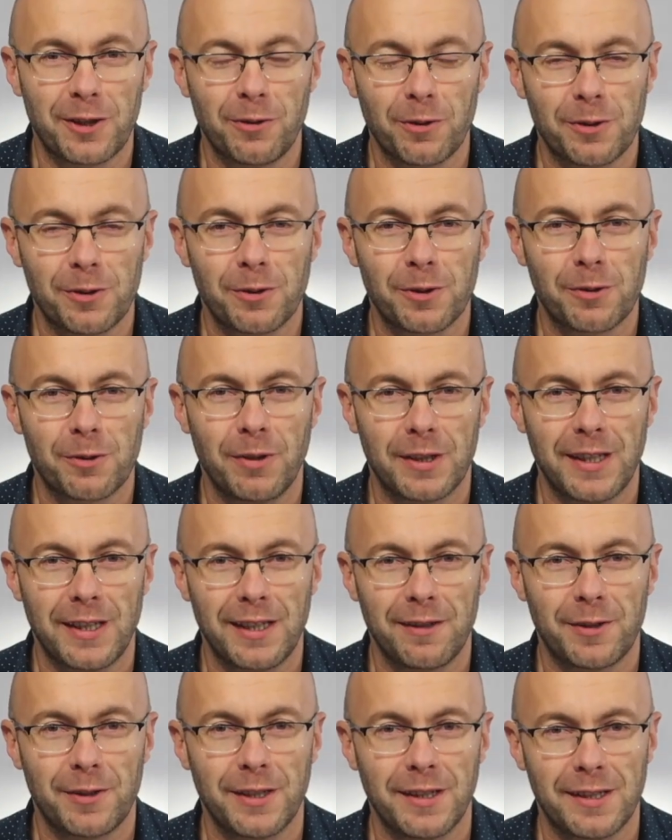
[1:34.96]
kursu
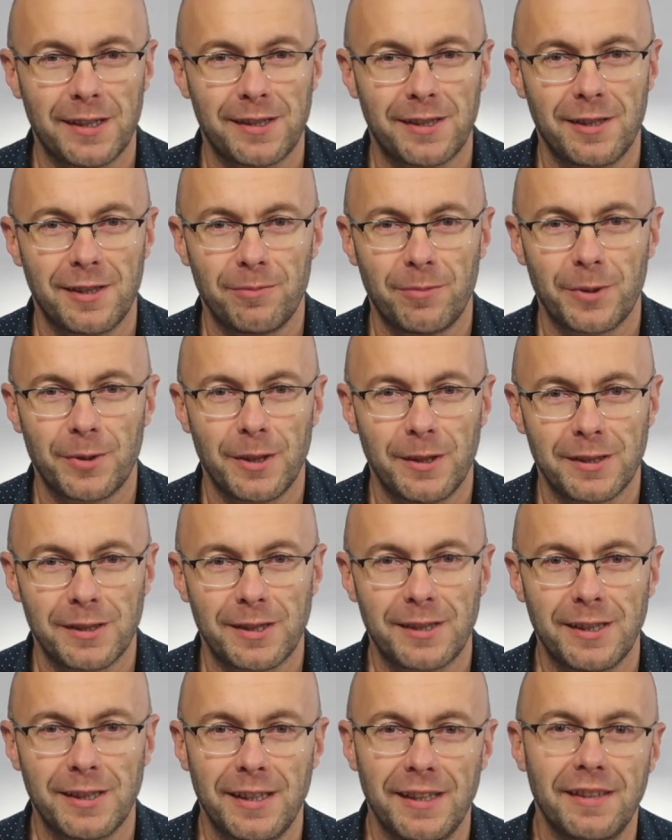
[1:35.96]
składają się
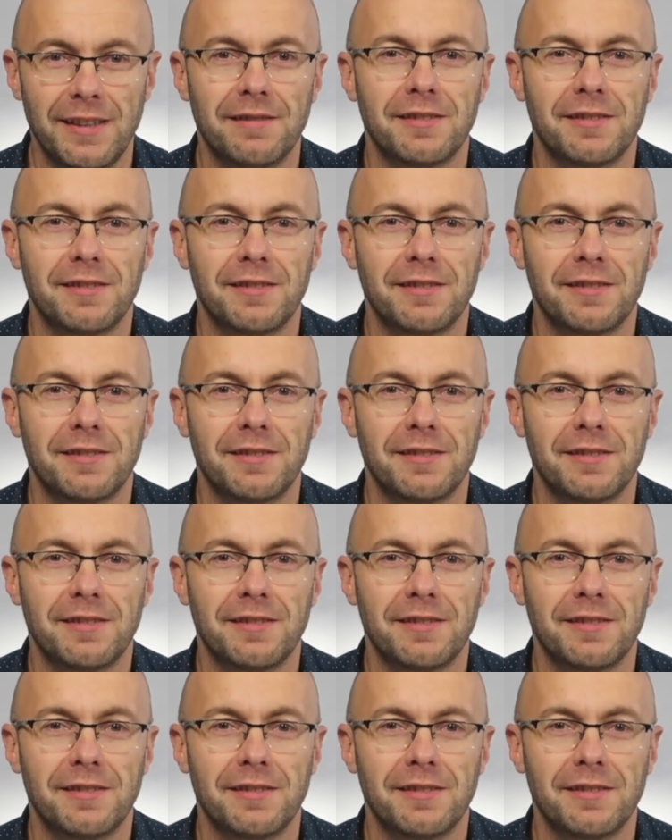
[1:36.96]
następujące